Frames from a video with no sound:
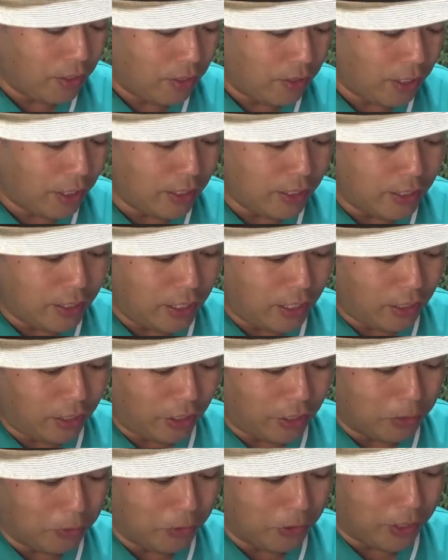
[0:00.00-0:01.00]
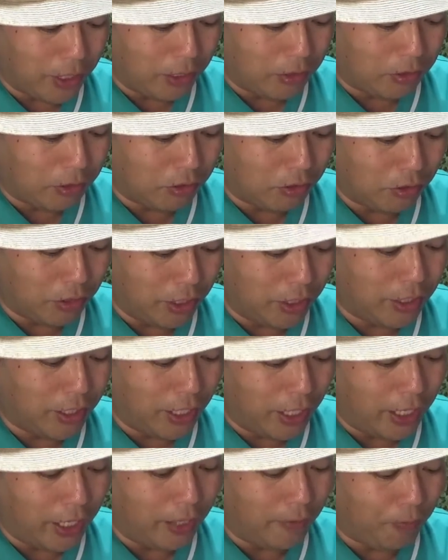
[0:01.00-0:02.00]
男性客も結構い
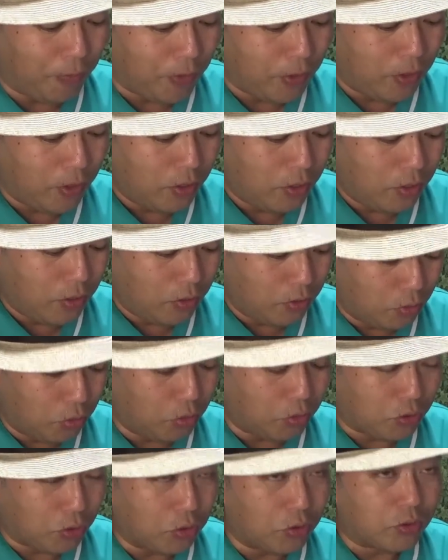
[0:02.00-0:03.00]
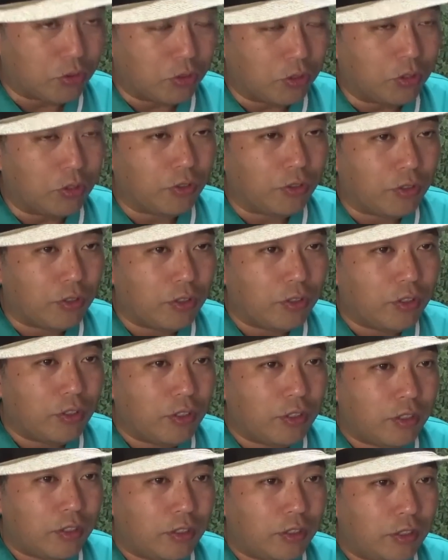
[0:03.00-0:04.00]
てそうそうそ
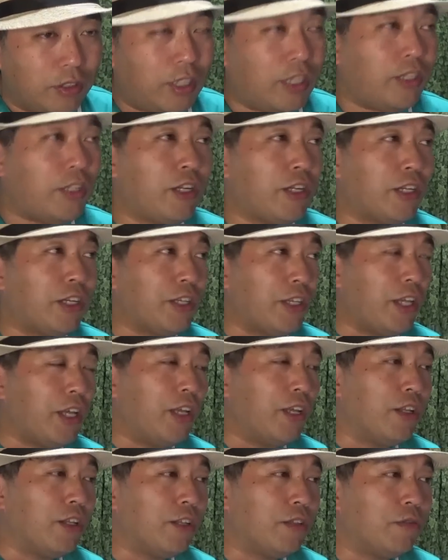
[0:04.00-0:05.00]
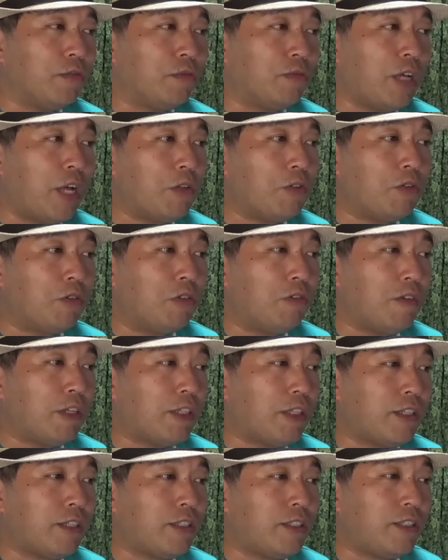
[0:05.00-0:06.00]
うでなんかねあの、
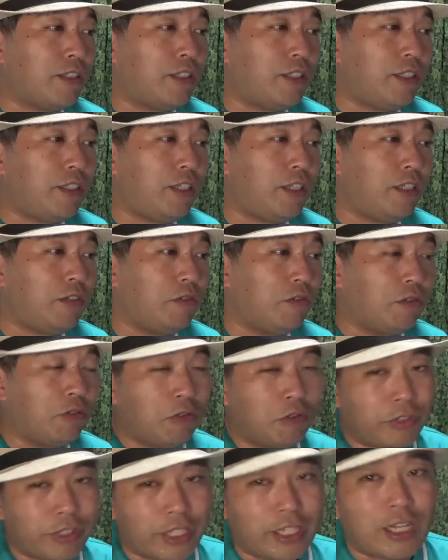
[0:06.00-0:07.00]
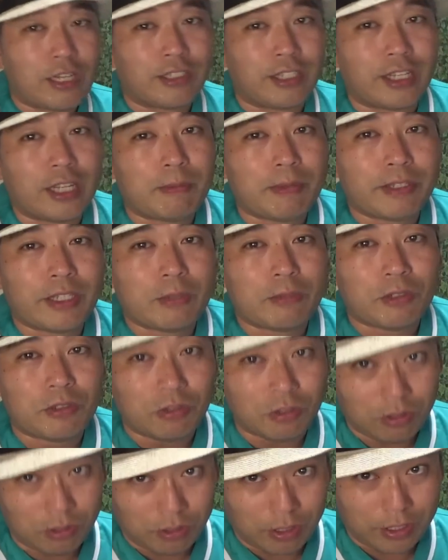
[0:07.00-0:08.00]
私の方じゃなくて、たまたま
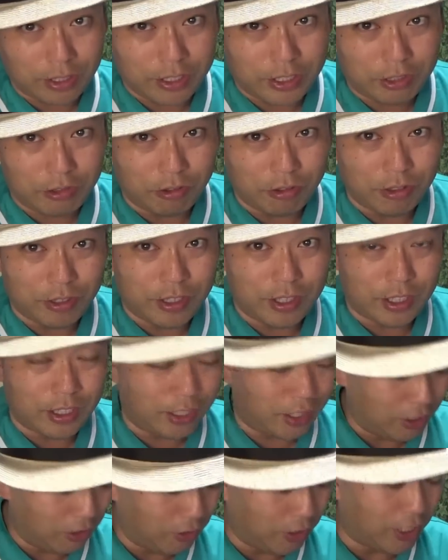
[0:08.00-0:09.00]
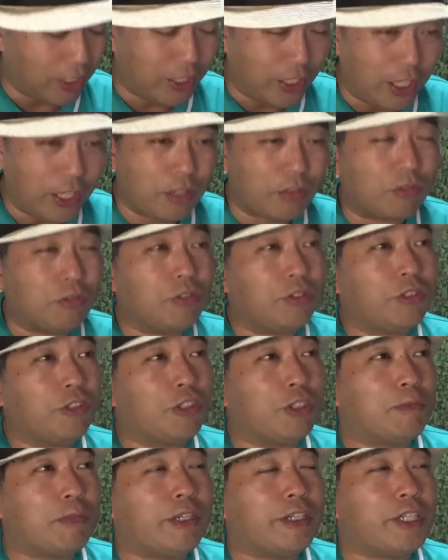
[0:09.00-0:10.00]
ちょっと話をした人がいて、その人
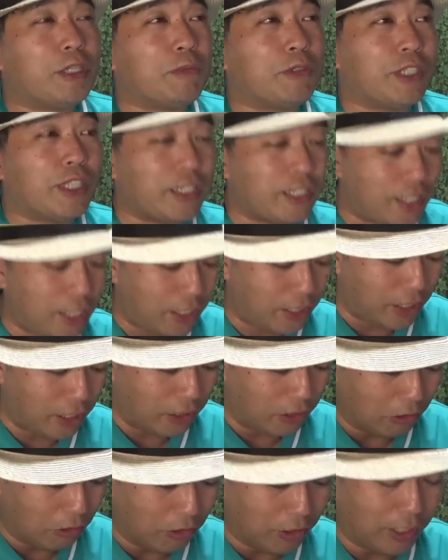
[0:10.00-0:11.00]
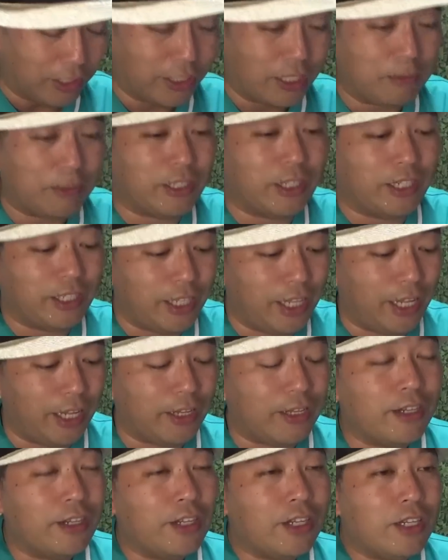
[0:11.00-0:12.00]
の周りも男性客多かったみたい
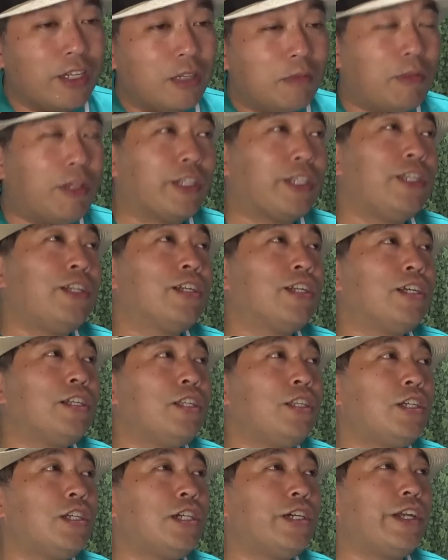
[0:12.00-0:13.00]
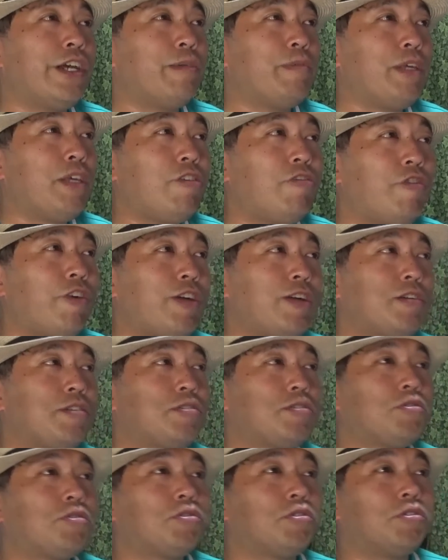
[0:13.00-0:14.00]
で、まあ明らかにだから
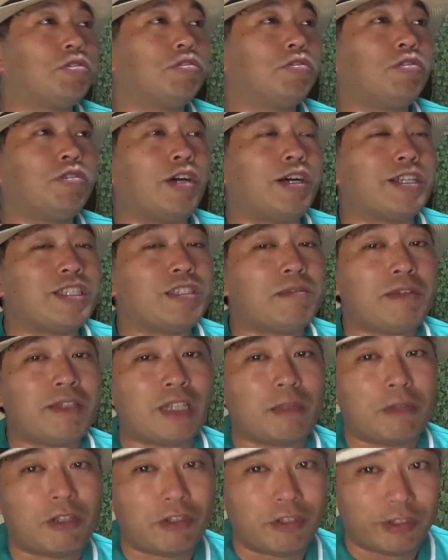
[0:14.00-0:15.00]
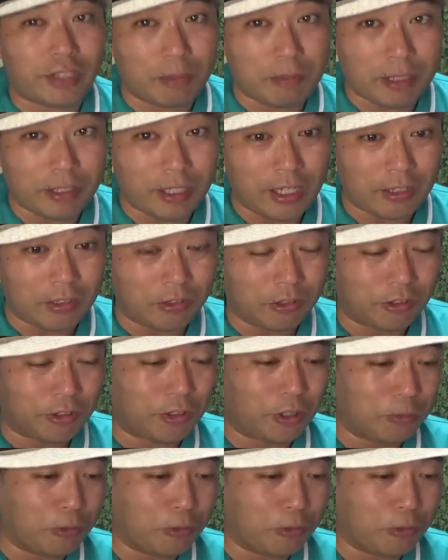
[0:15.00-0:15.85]
BE:FIRST を初めて見るってパターンの人